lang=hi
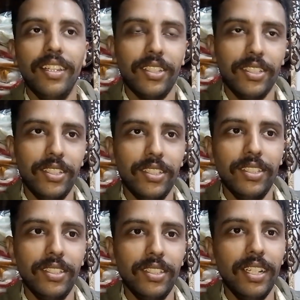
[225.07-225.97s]
तो
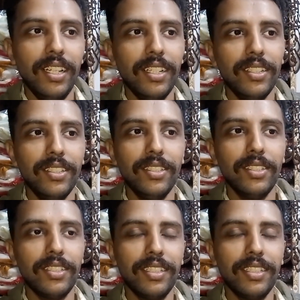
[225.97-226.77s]
और